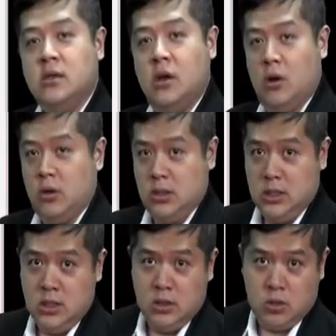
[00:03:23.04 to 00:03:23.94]
好，
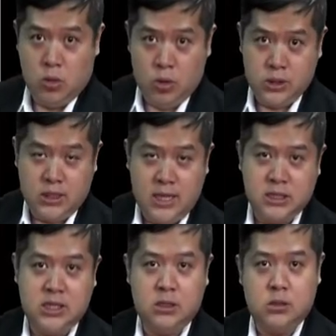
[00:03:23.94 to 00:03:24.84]
过能
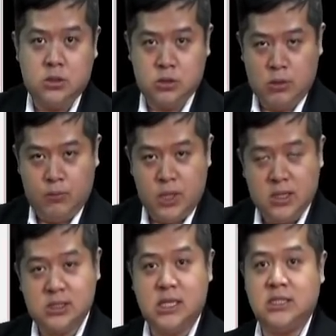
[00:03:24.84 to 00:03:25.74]
量线除了不
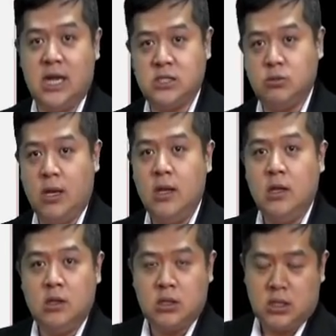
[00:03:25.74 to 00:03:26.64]
要再下来之外，
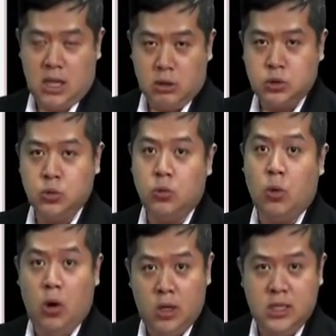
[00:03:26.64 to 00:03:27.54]
告诉
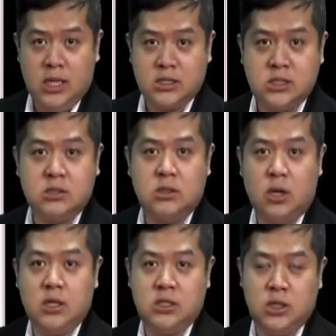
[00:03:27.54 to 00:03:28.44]
我也是
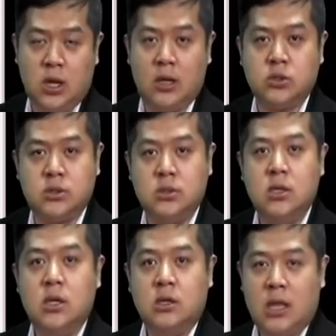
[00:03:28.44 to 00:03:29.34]
有一个信号，就是
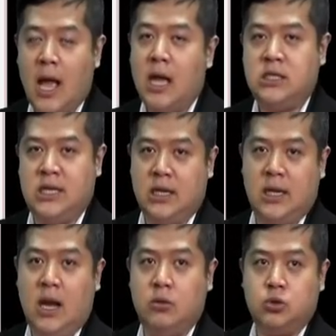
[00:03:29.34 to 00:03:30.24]
他
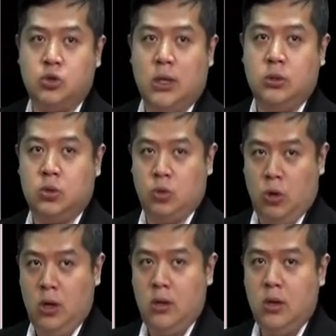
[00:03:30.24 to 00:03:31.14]
想要转
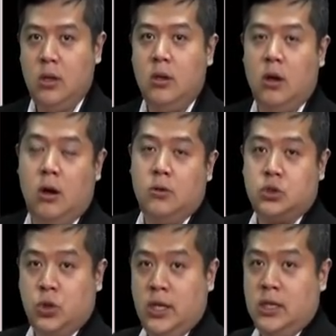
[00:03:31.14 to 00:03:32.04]
多，哦，
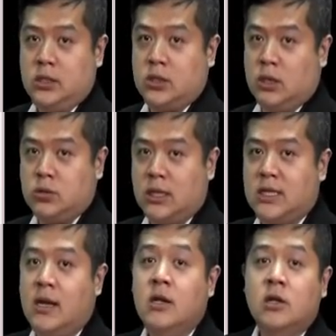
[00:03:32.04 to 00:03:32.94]
所以就告诉大
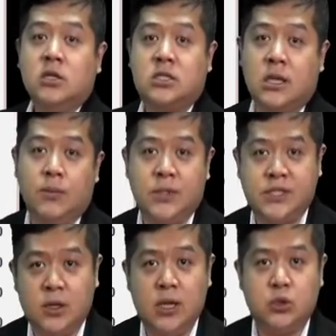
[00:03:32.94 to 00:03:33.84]
家什么
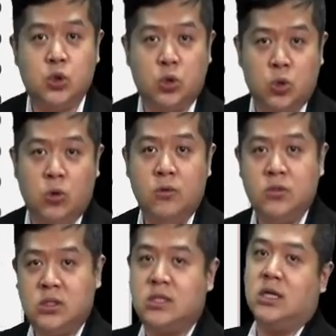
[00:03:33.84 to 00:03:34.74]
时候要做多，
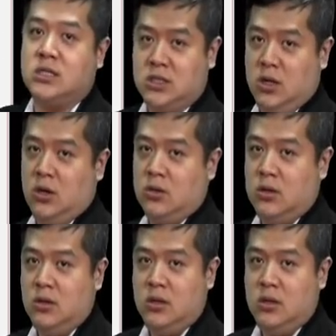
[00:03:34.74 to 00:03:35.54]
这时候